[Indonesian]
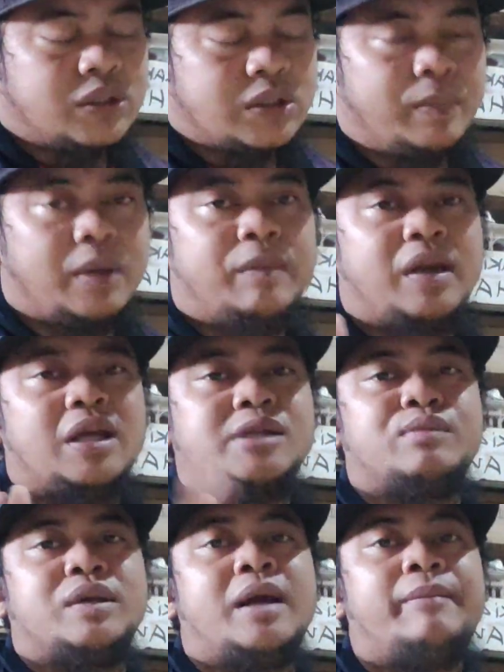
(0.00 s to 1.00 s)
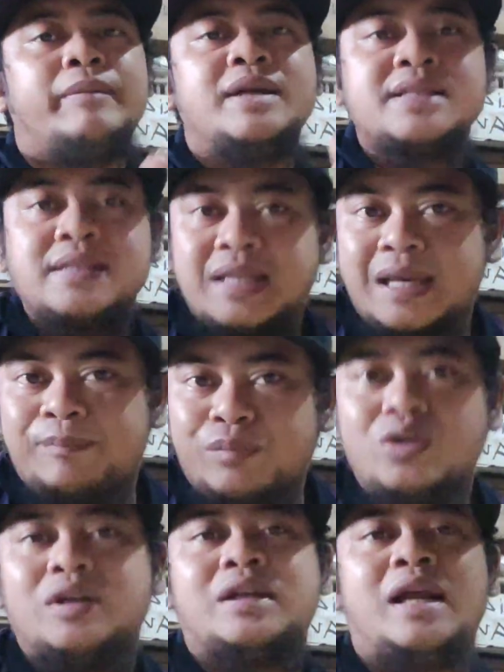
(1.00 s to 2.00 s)
spare part Aspira
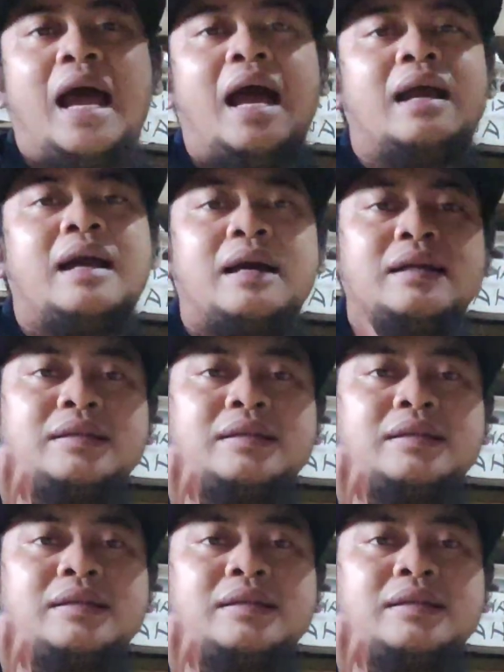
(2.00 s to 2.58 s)
meskipun agak